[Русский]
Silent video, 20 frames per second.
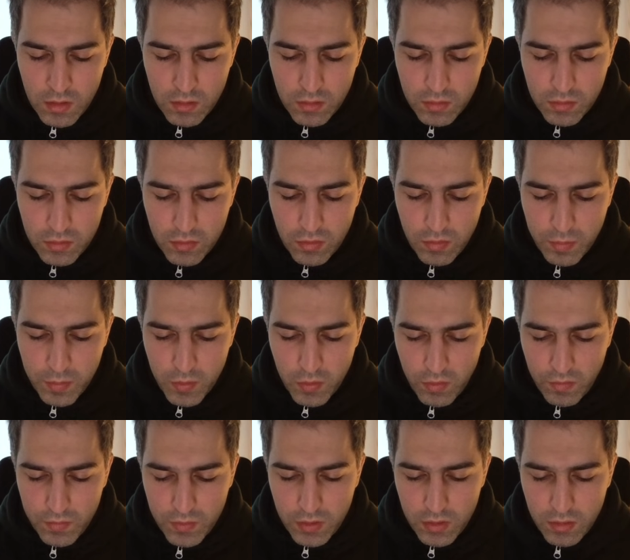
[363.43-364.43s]

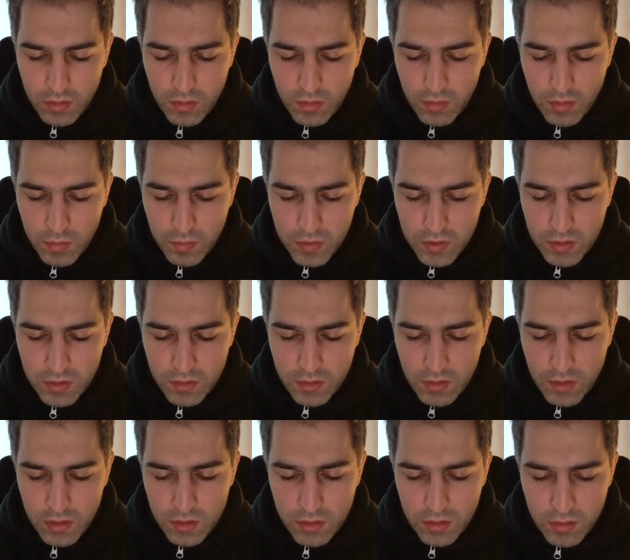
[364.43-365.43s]
загруппированы,
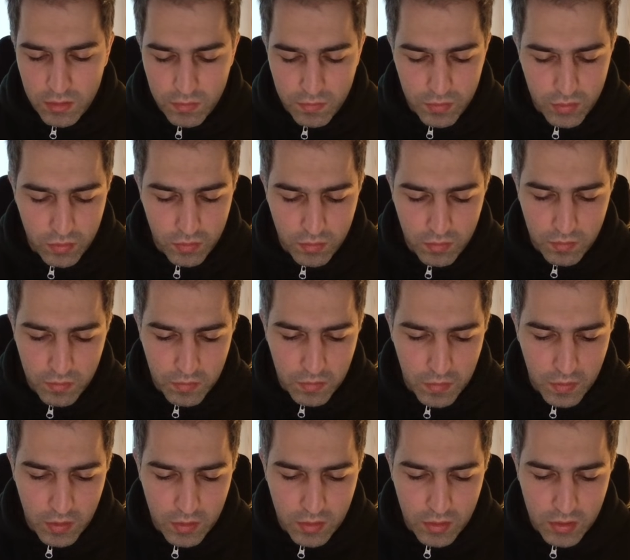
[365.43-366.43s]
объединены, здесь все
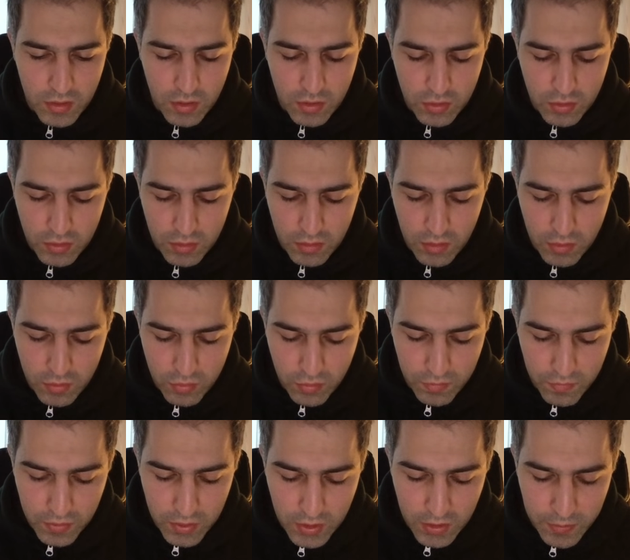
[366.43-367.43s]
достаточно хорошо
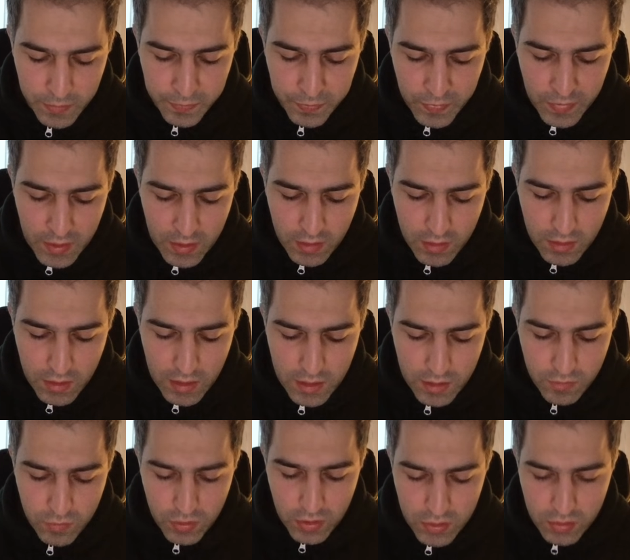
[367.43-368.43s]
видно.
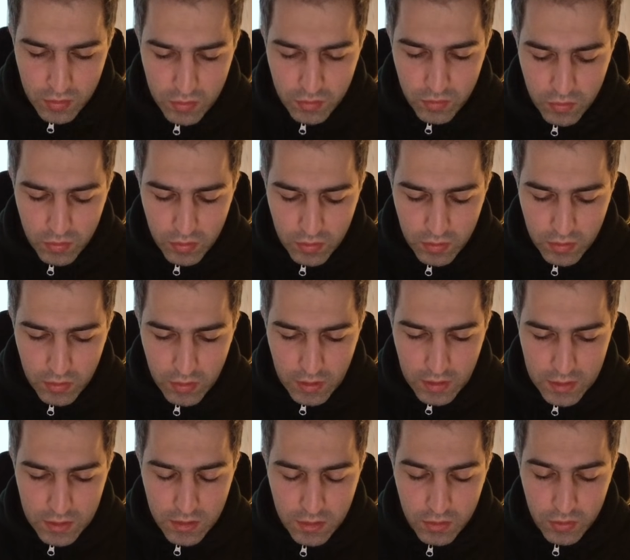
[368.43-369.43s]
Далее у нас идет э,
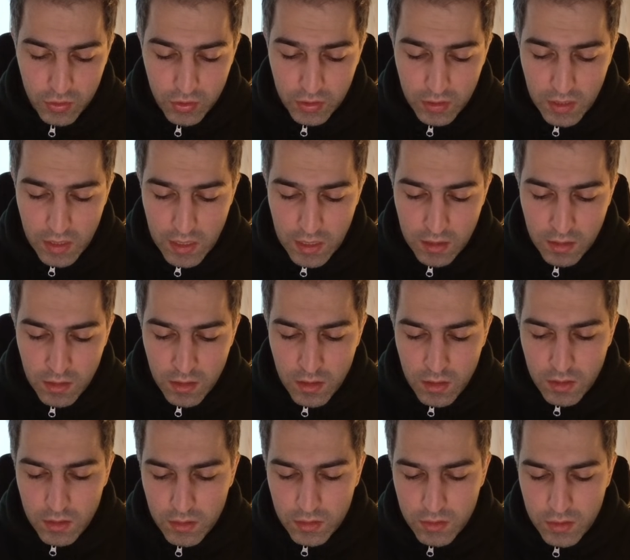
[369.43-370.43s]
раздел счета.
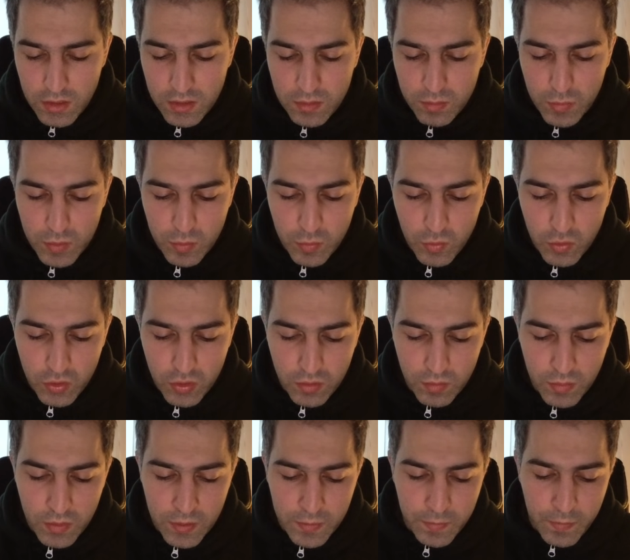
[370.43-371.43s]
Здесь мы
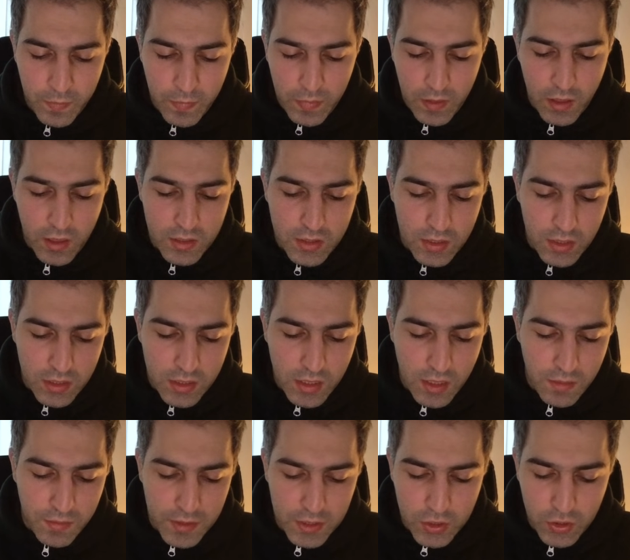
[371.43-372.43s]
можем
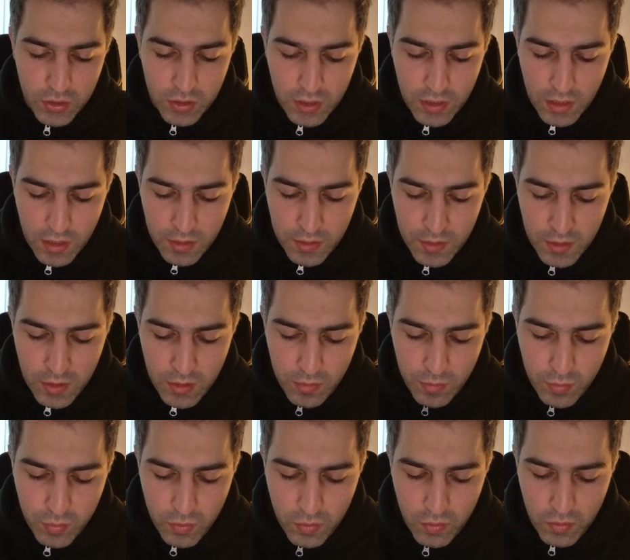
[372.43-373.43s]
отсортировать счета
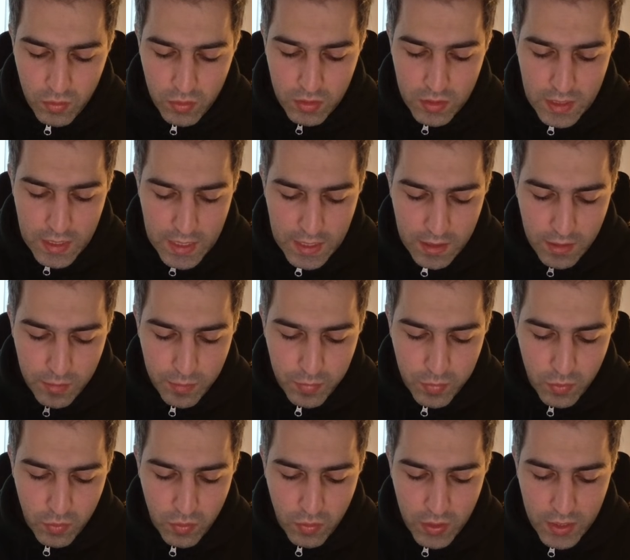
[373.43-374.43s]
по, да,
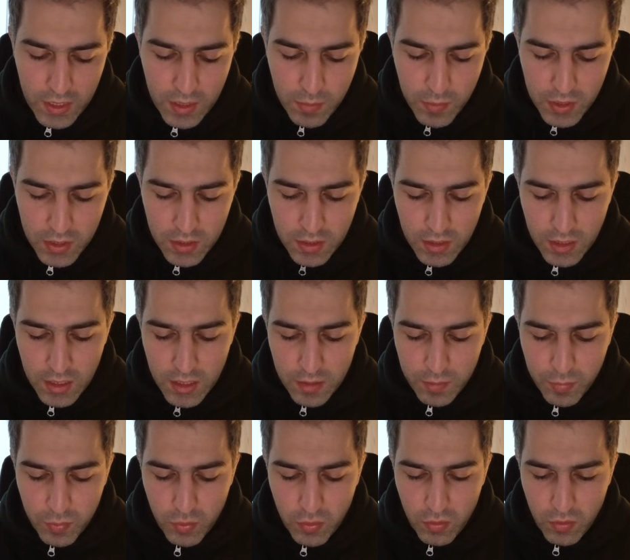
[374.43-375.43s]
по имени или
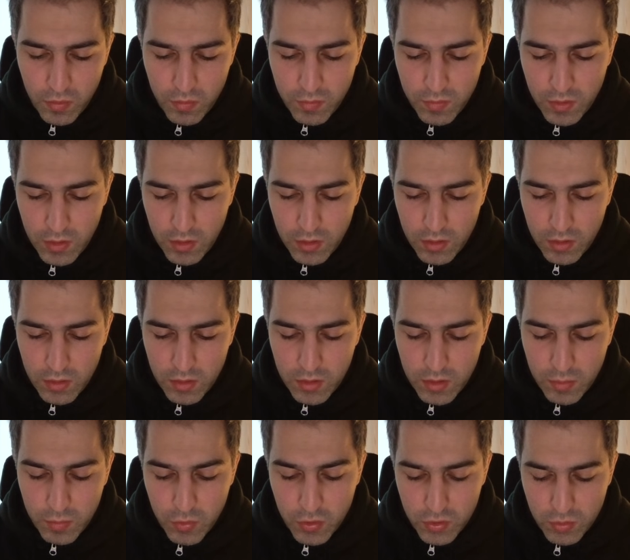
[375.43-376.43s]
по а,
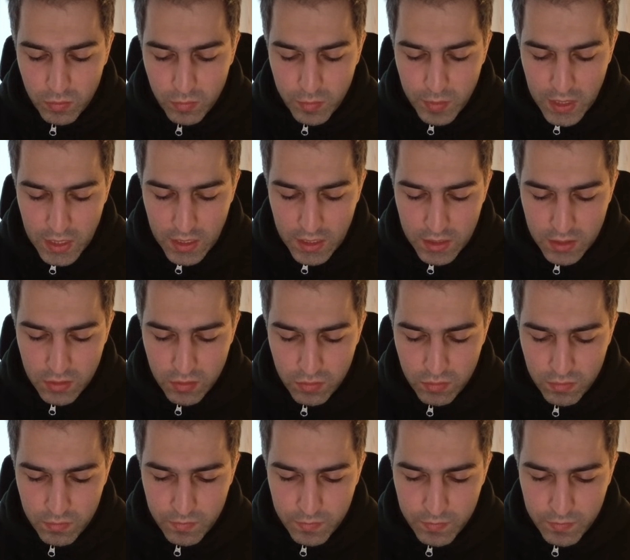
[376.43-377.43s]
наибольшему балансу.